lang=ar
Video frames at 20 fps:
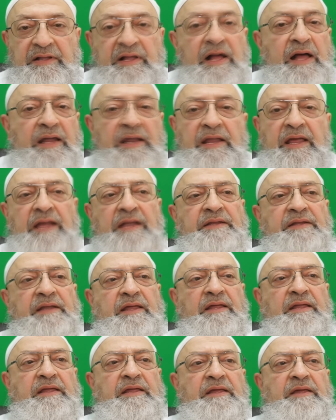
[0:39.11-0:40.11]
قال أن
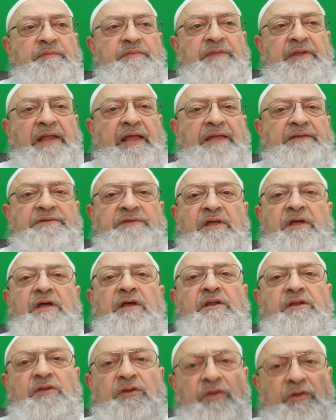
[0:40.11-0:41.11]
ابن
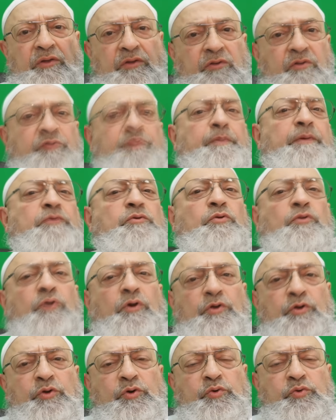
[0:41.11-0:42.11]
العطار يثبت
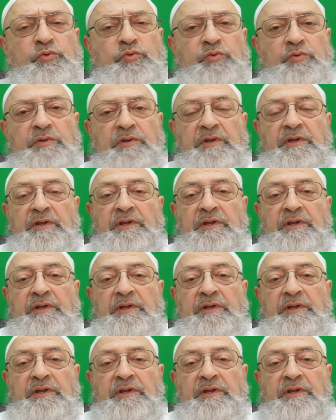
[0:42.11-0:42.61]
العلو